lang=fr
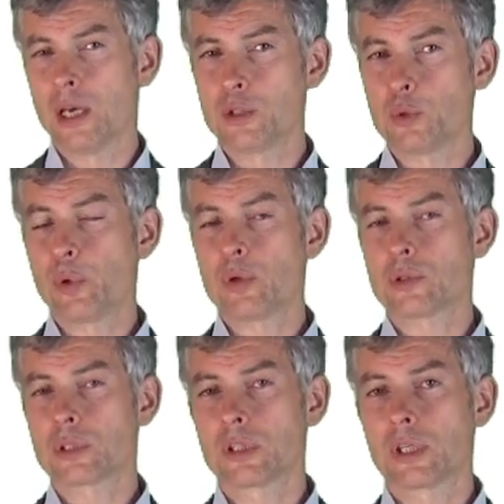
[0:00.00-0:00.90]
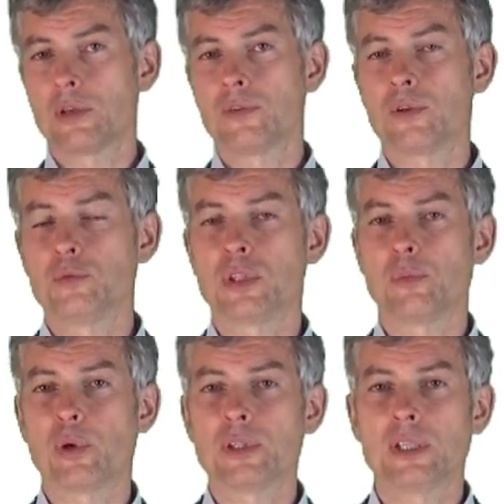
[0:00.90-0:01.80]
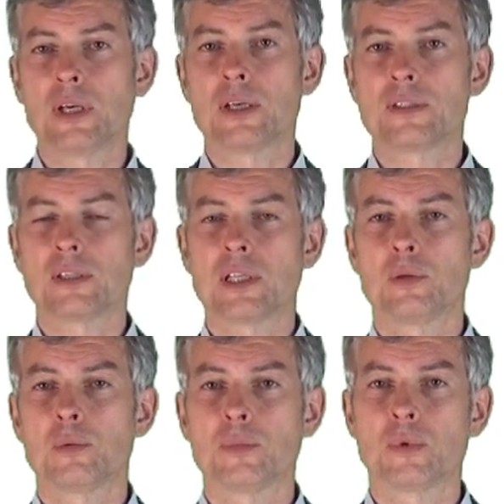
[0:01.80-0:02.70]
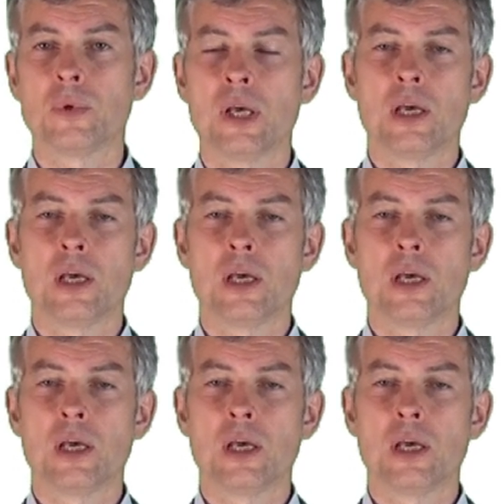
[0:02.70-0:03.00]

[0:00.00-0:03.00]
et je pense qu'elle va vous apporter un certain nombre